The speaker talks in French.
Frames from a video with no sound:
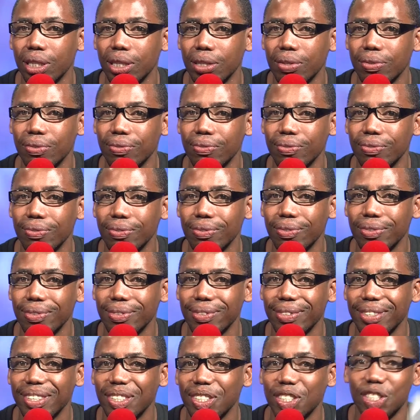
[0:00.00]
Oh, c'est pas
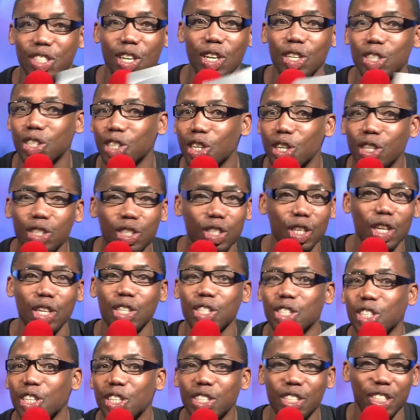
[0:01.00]
vrai. CG,
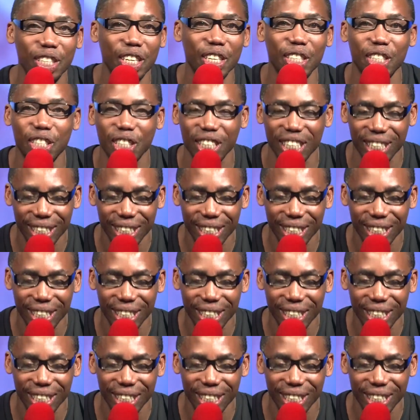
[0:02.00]
CG, CG.